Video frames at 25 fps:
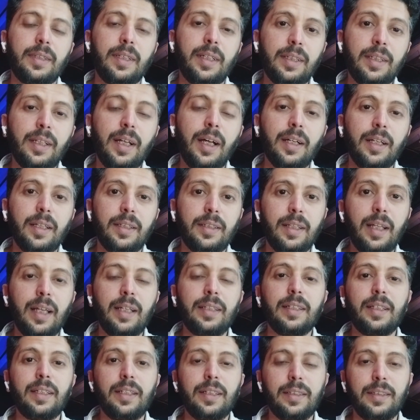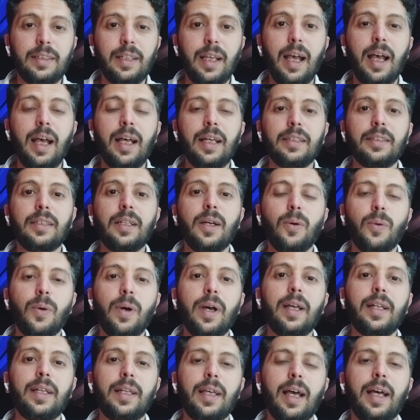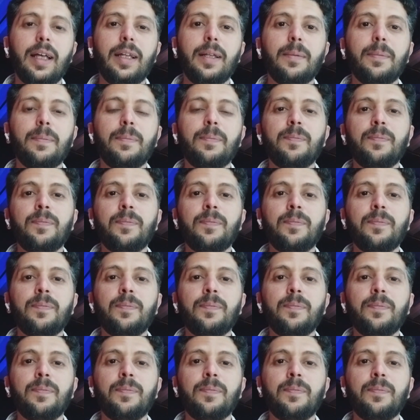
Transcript: إدارة نادي الاتحاد أو أهلي حلب